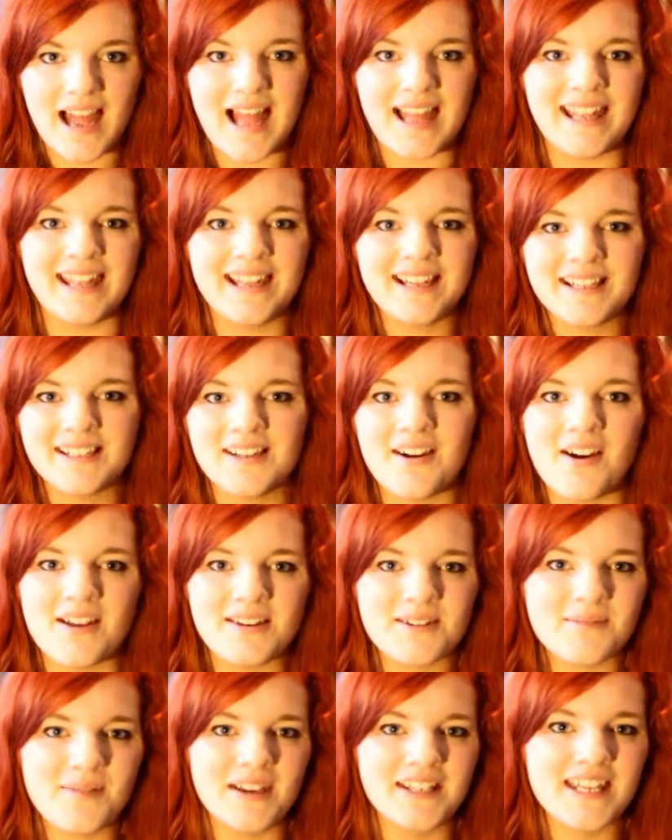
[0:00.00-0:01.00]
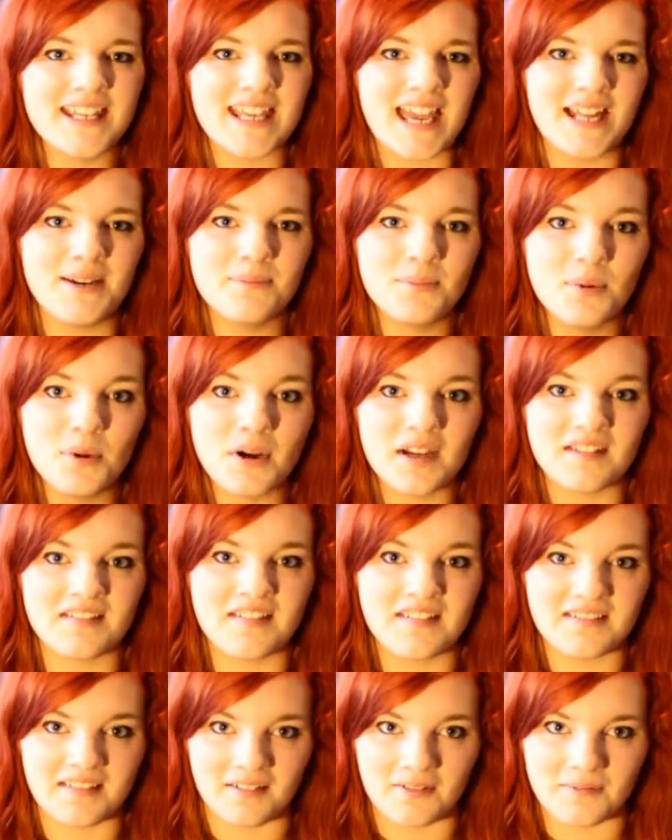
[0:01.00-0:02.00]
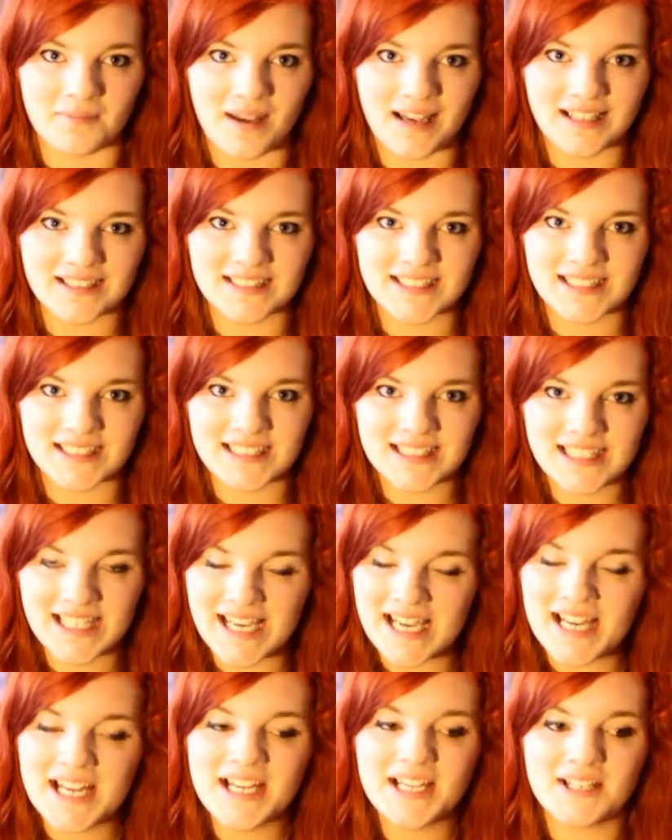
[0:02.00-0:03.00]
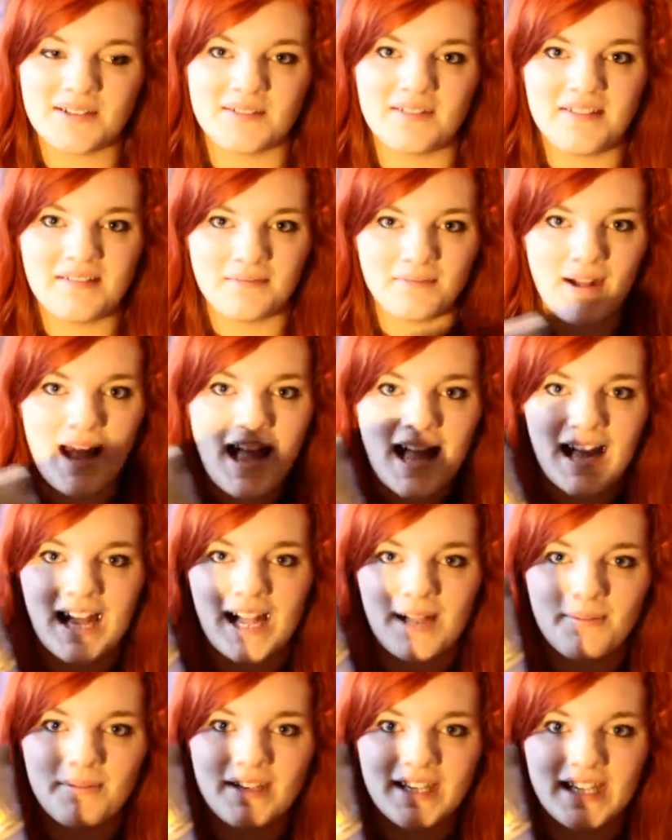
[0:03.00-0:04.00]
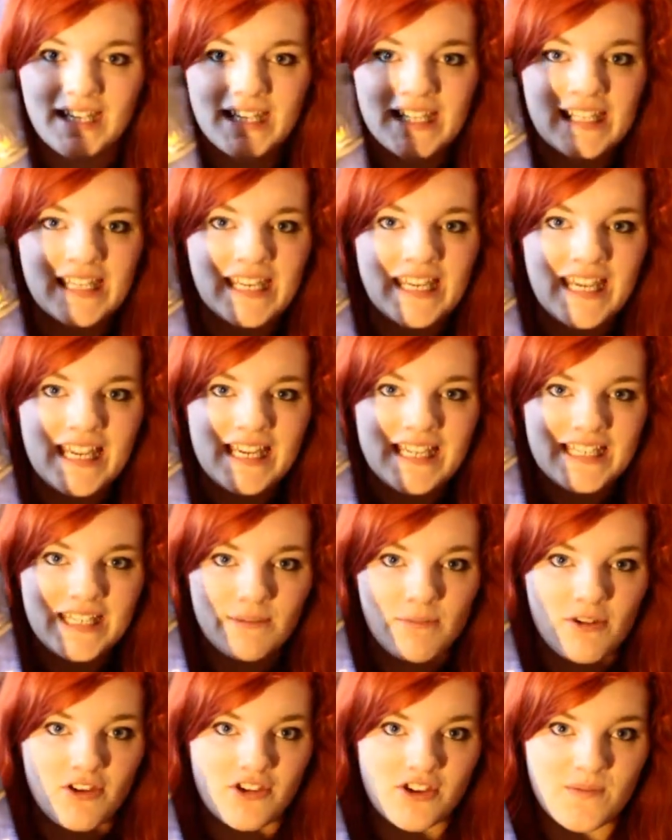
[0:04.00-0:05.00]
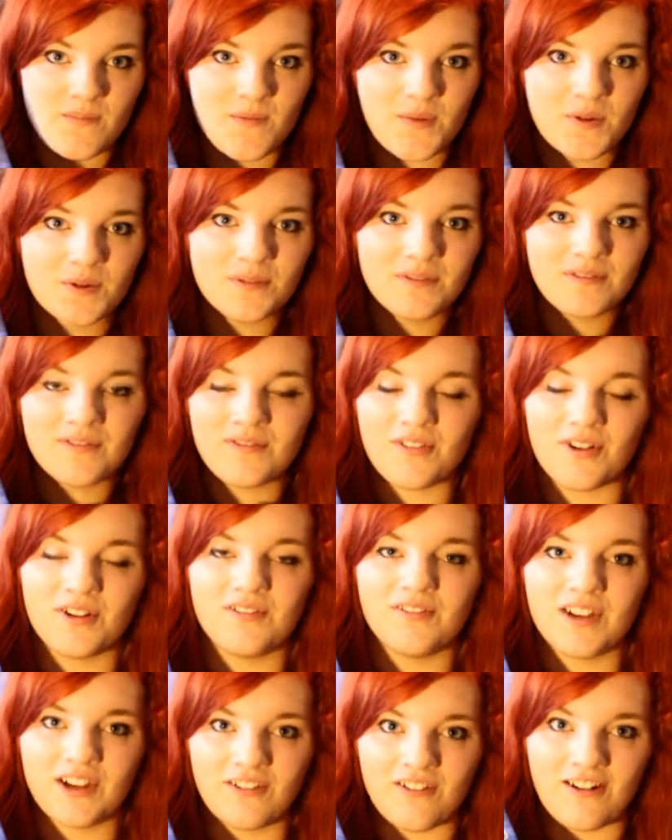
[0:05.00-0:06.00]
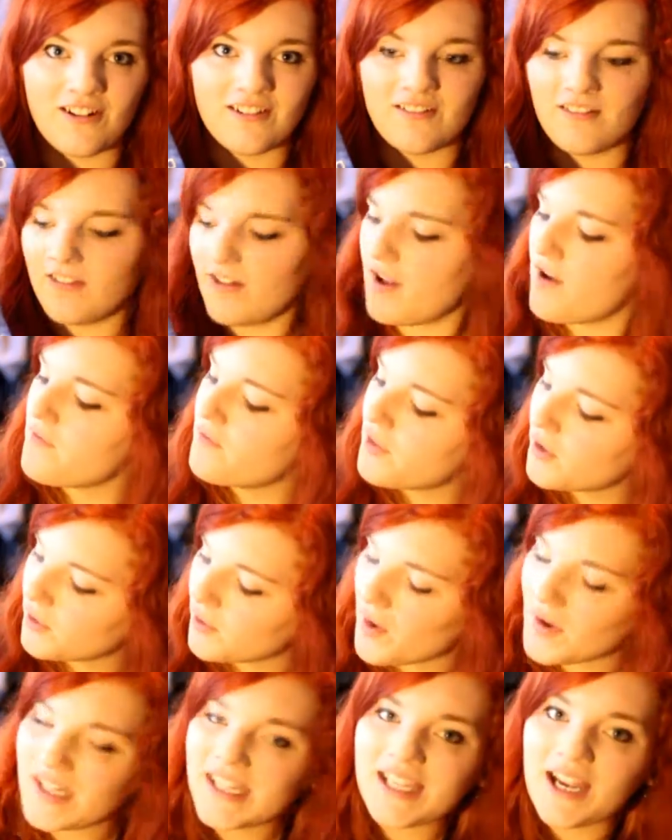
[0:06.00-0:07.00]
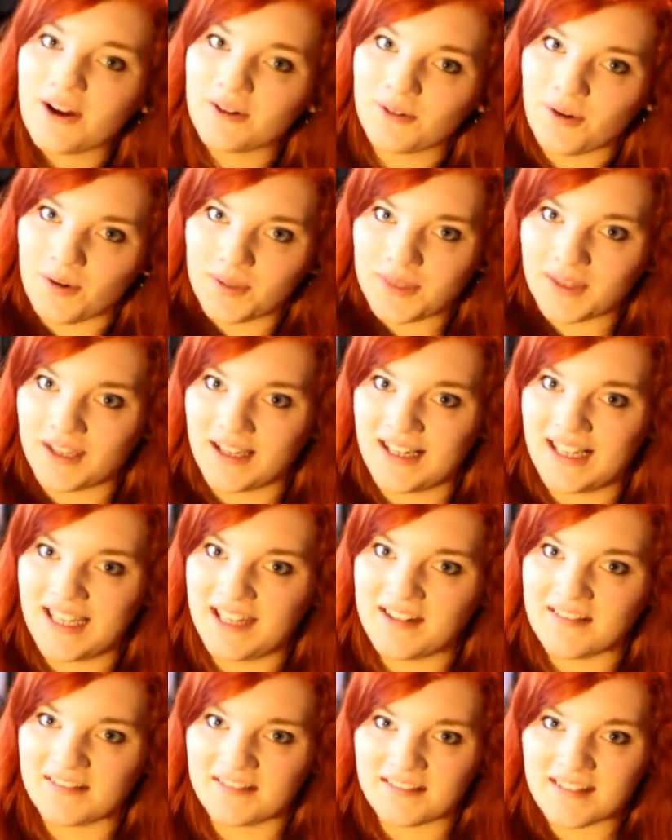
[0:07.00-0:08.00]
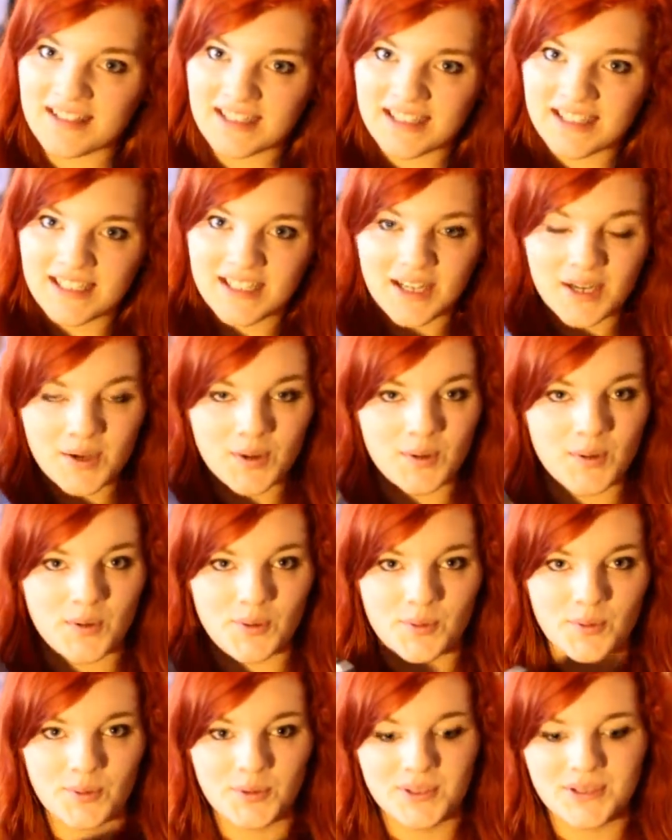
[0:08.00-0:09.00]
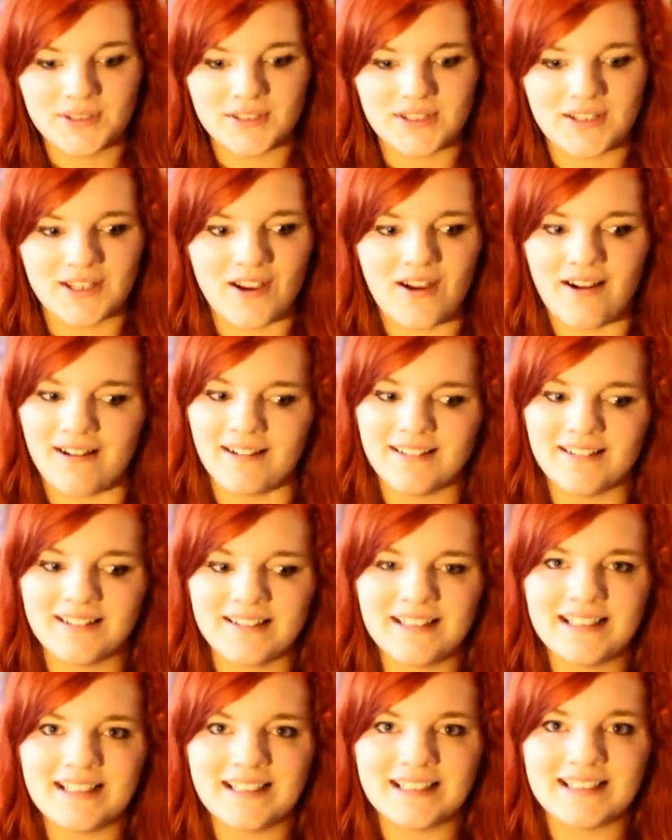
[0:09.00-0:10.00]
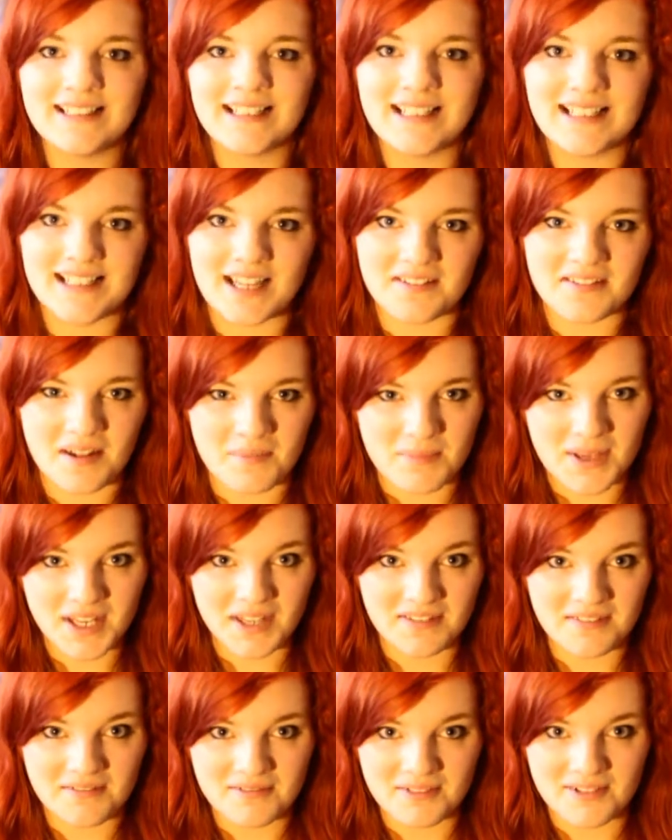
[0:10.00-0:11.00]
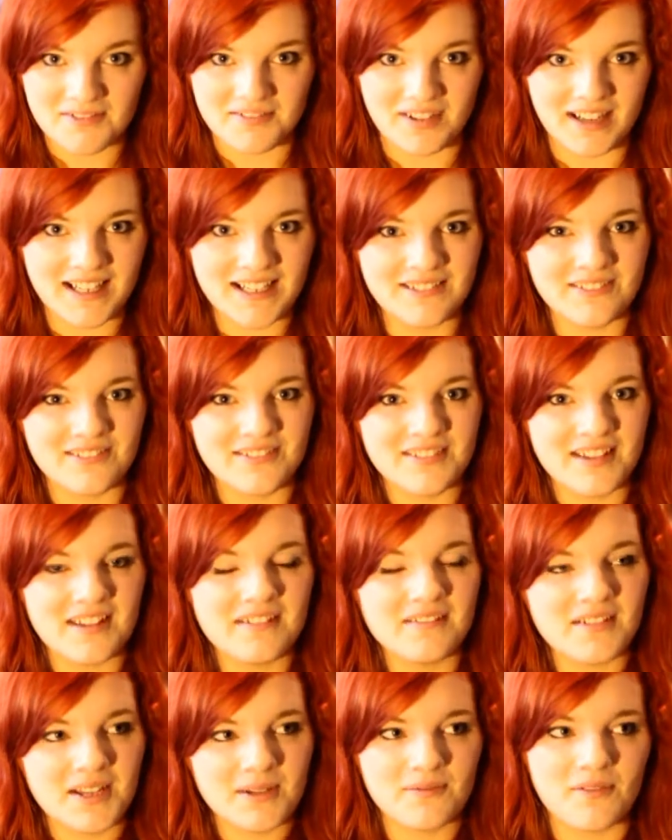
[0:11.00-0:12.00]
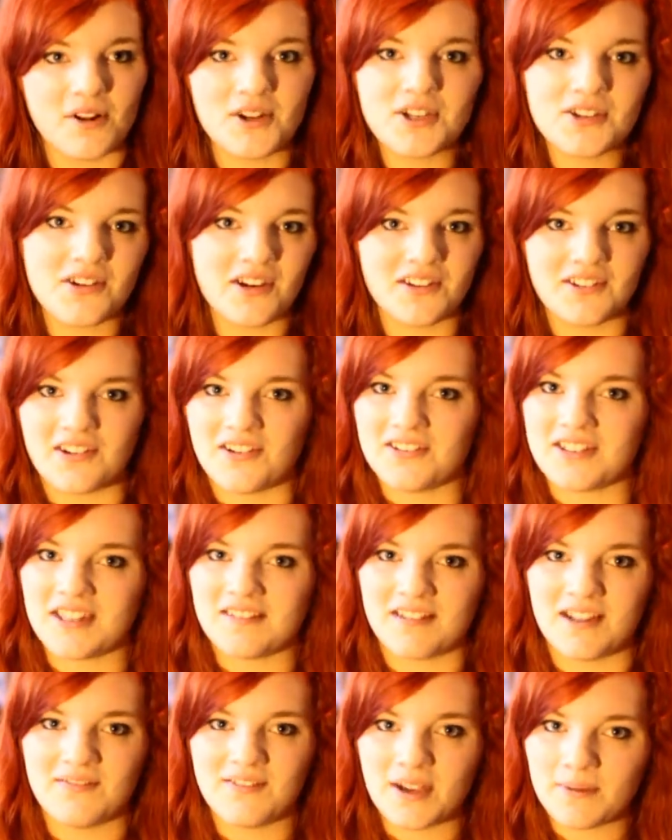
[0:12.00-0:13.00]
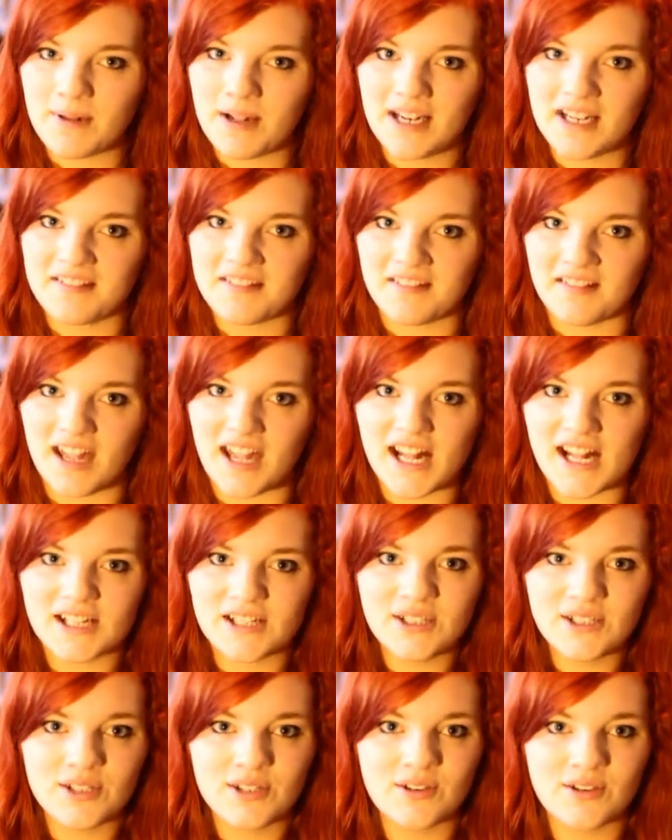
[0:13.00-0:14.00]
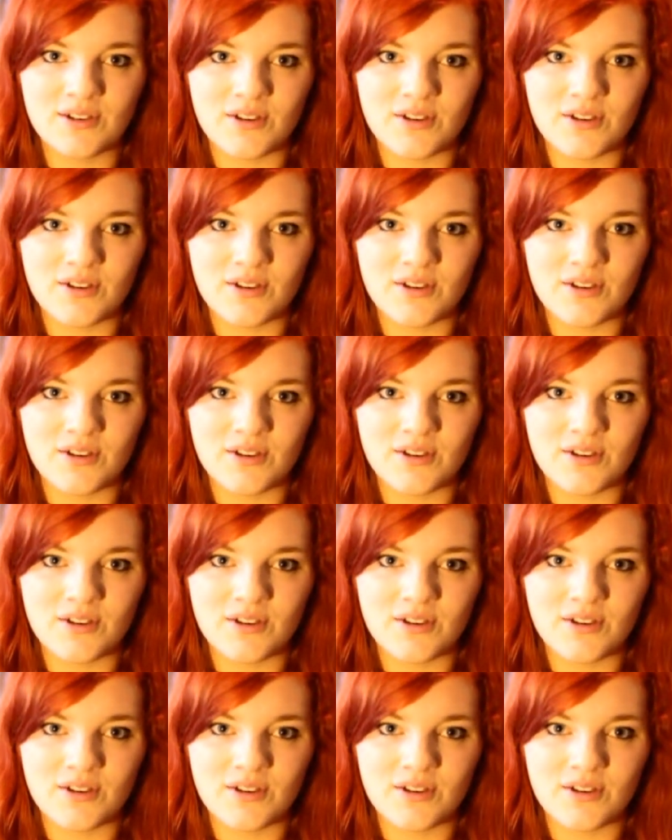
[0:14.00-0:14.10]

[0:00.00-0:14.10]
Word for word: Hi, heute möchte ich eine Buchrezension machen. Und zwar habe ich die Bestimmung von Ver Veronica Roth gelesen. Und ja, äh, das hat mir ganz gut gefallen und deswegen wollte ich euch das einfach mal erzählen.